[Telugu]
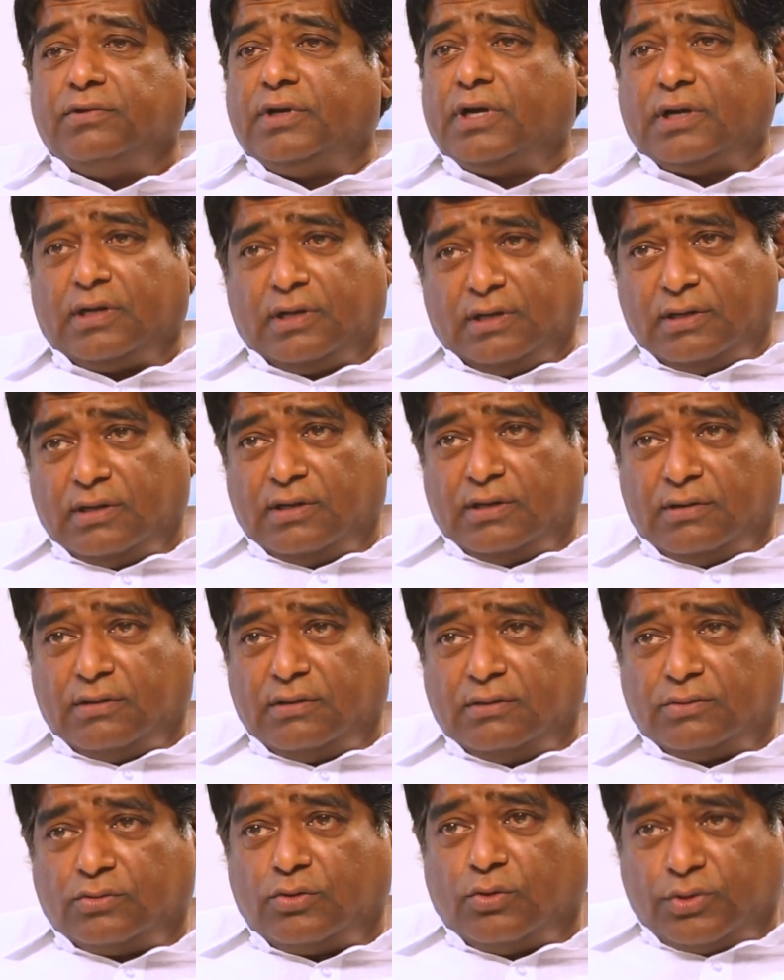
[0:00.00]

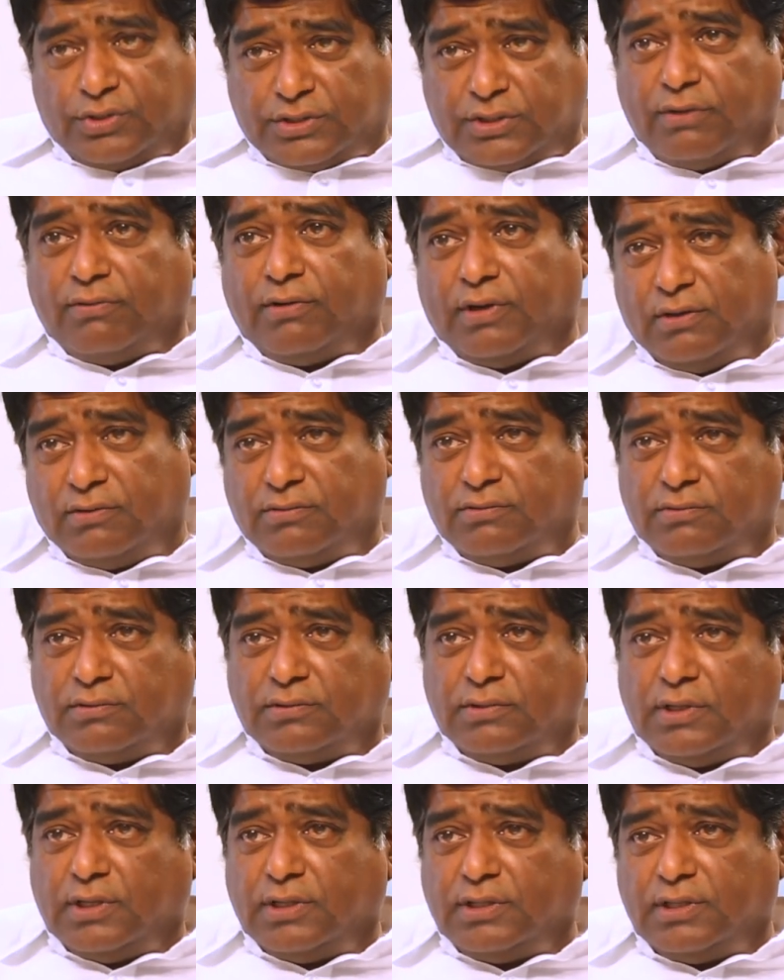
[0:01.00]
వీరన్నతో వచ్చిన వాళ్ళు
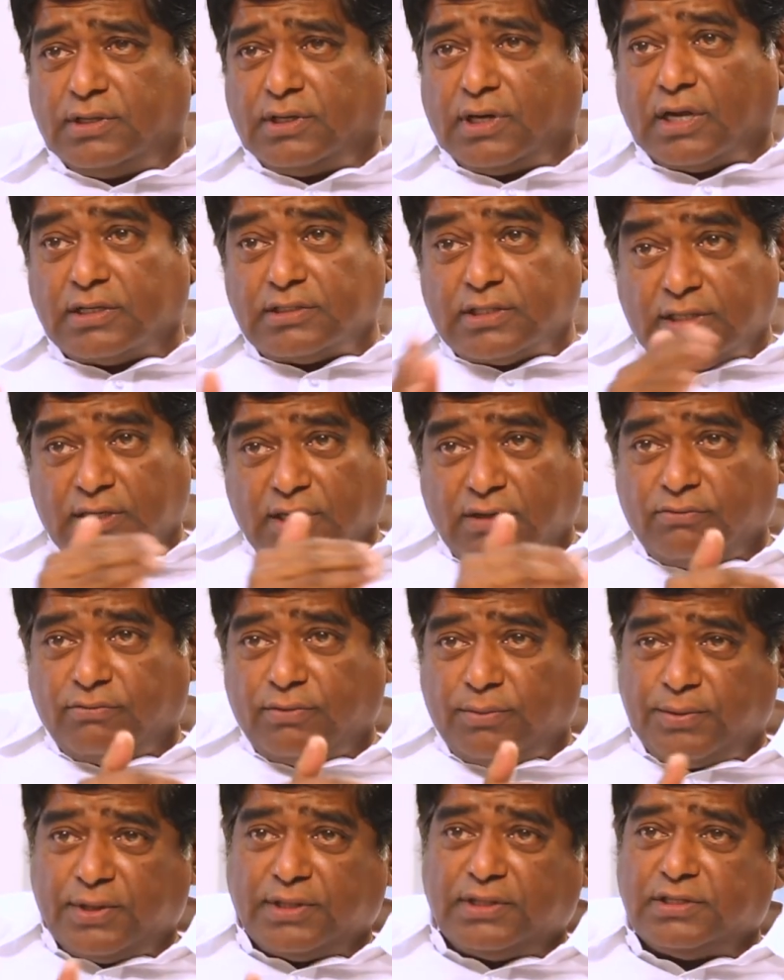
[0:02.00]
ఇది రాజన్నను
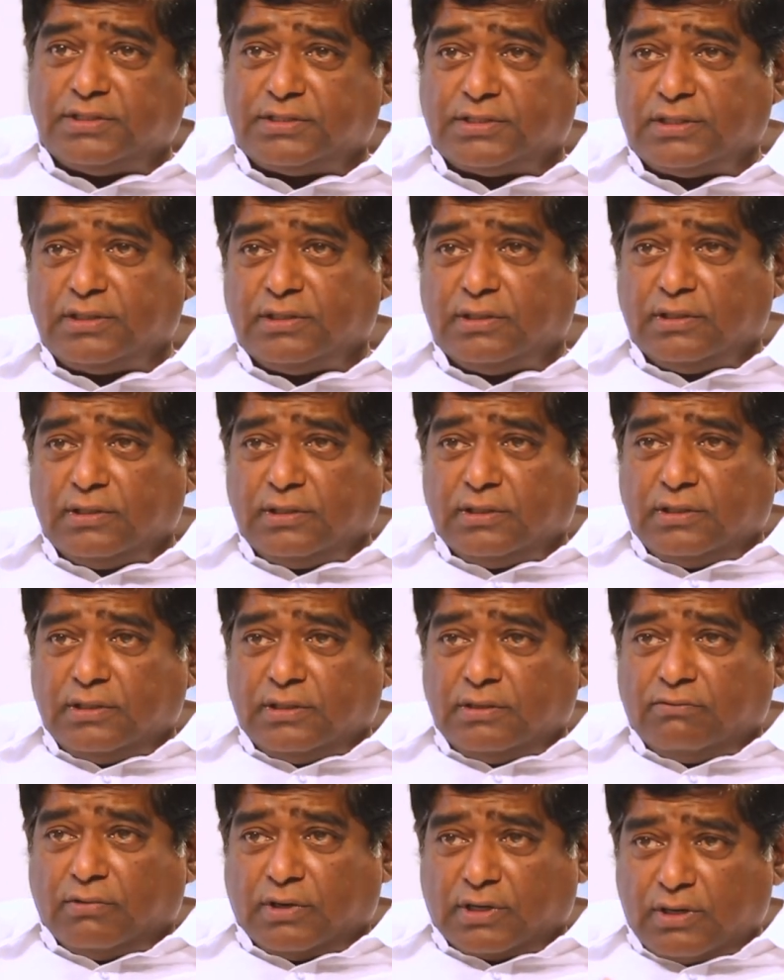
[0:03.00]
విభేదించి
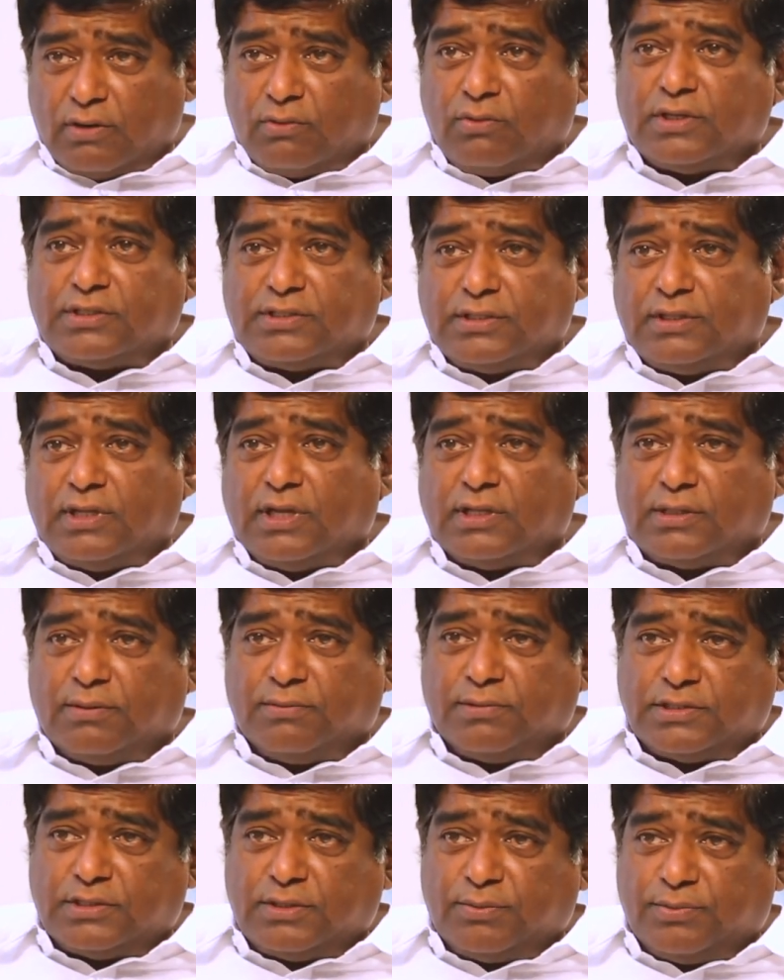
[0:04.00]
వర్గకుల
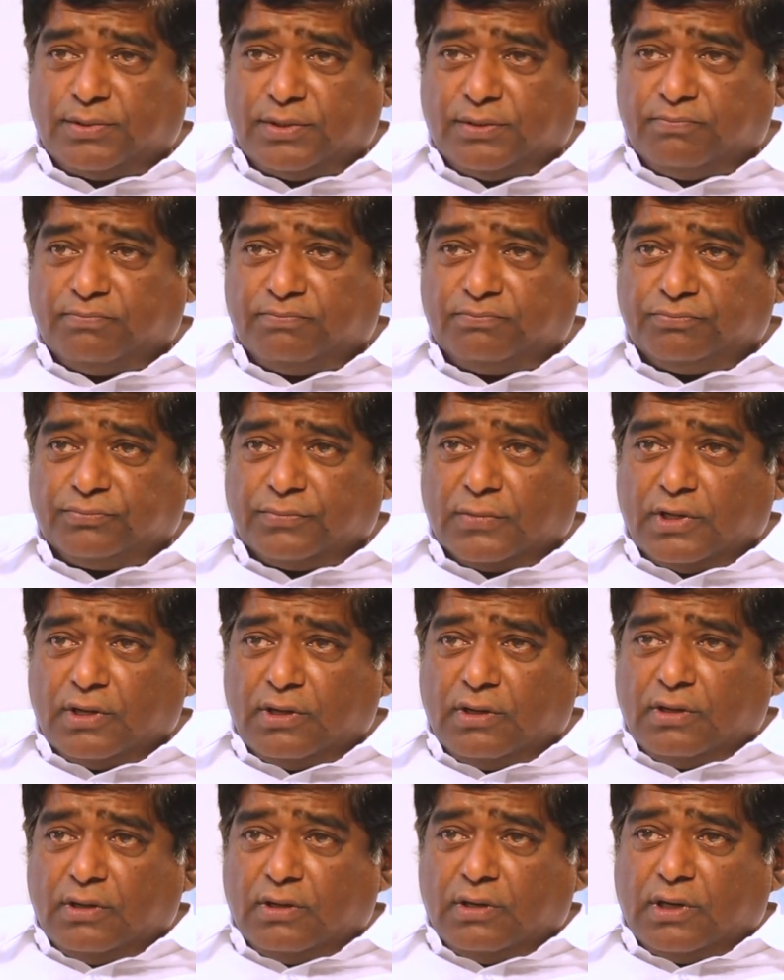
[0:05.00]
సిద్ధాంతం అని చెప్పి
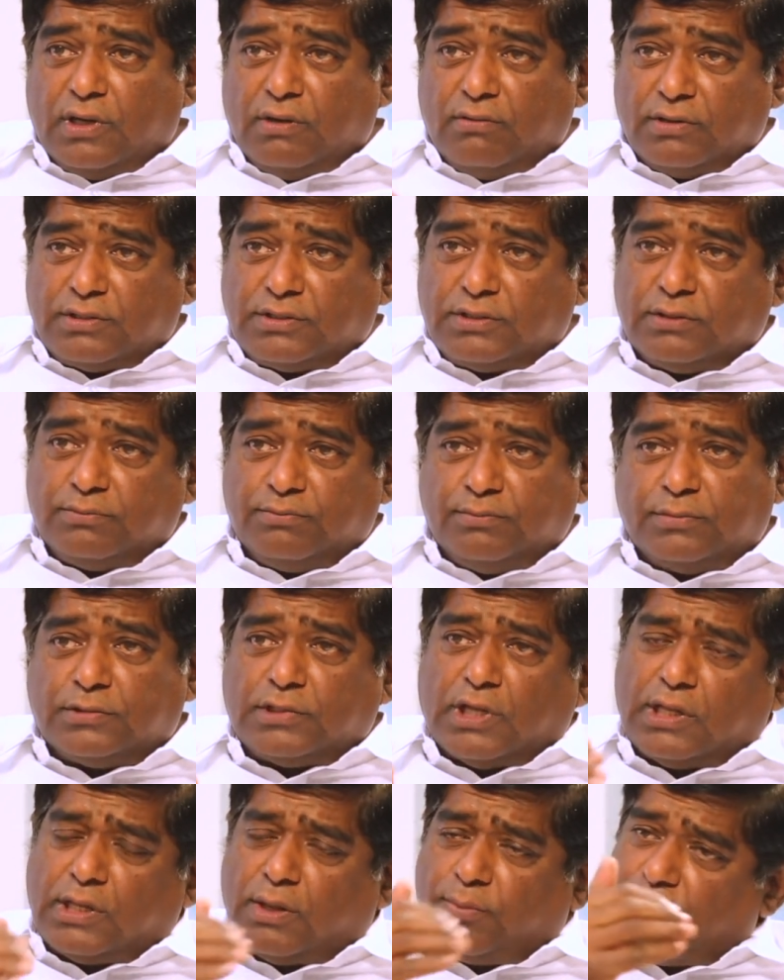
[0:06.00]
వచ్చిన
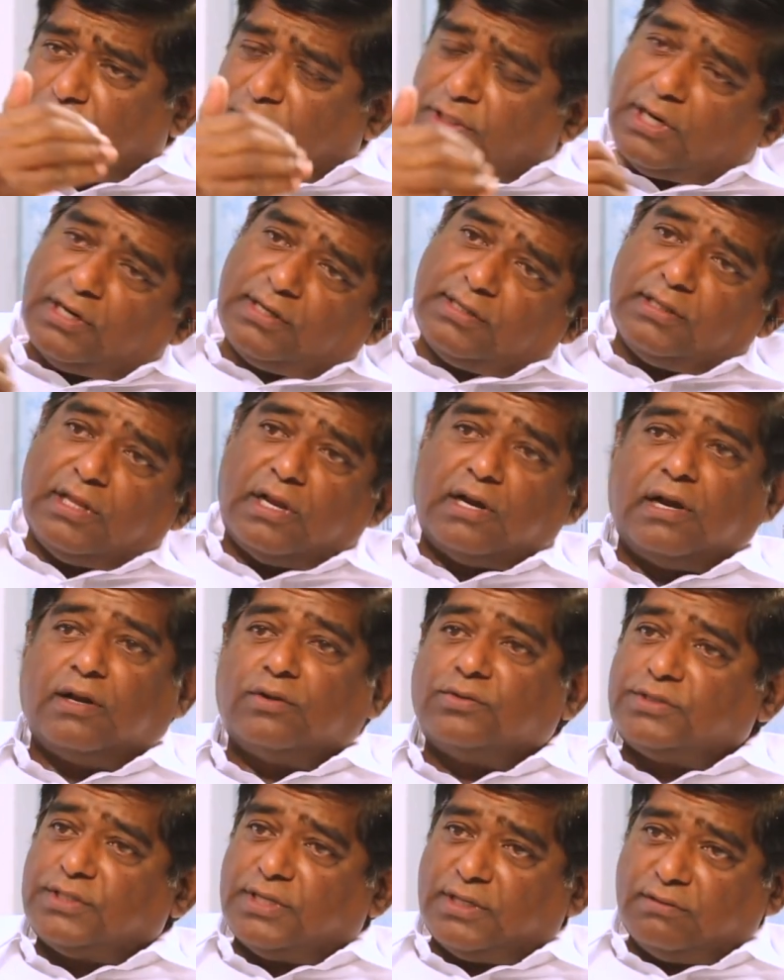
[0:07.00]
దాదాపు మెజారిటీ
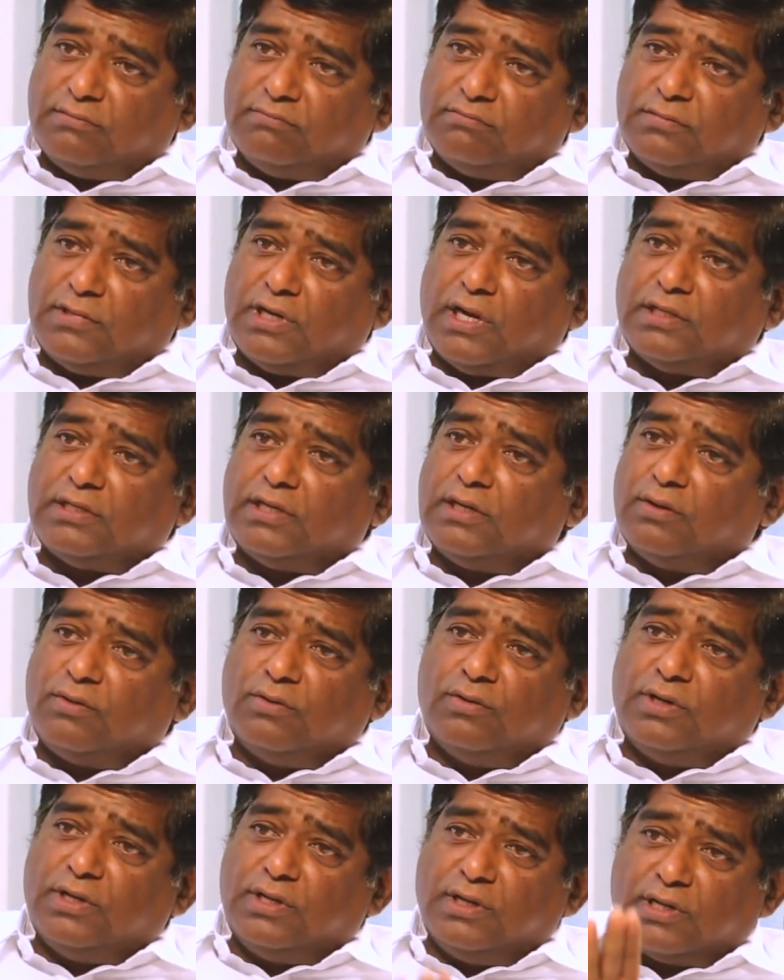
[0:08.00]
దళాలు వచ్చాయి
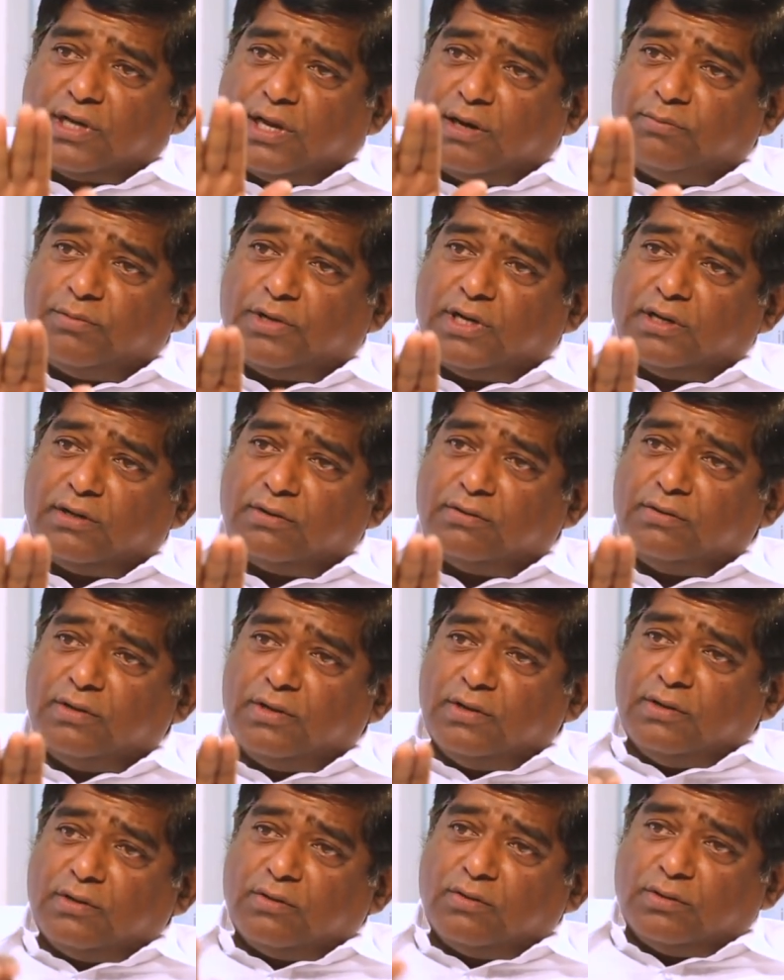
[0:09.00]
రాజన్నకు ఓన్లీ కరీంనగర్
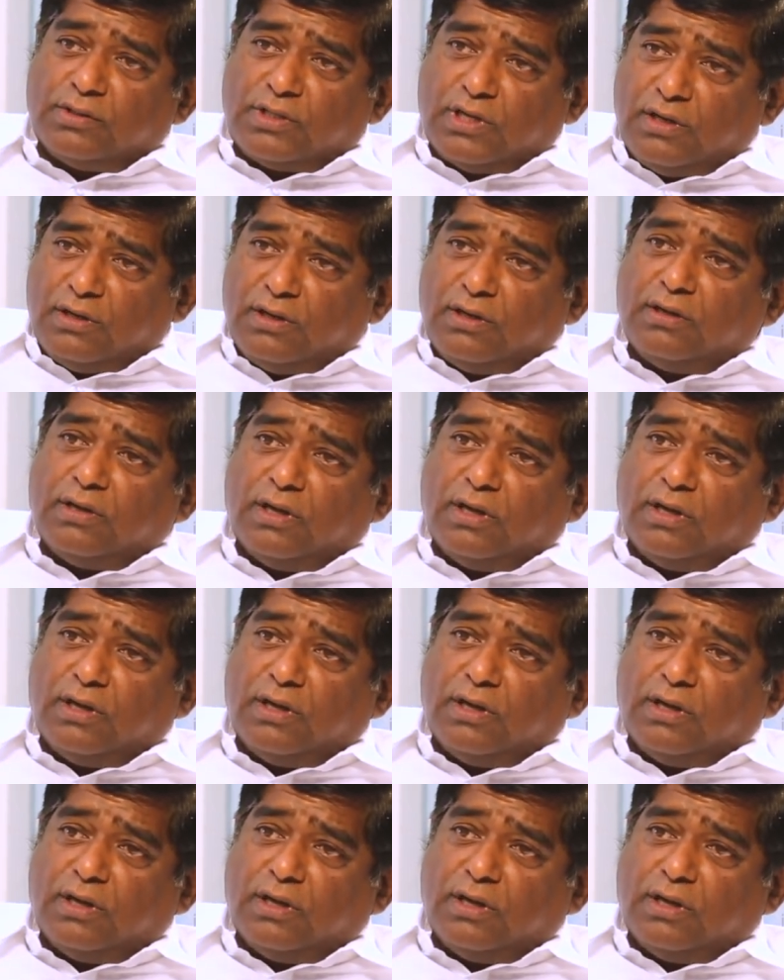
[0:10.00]
కొంత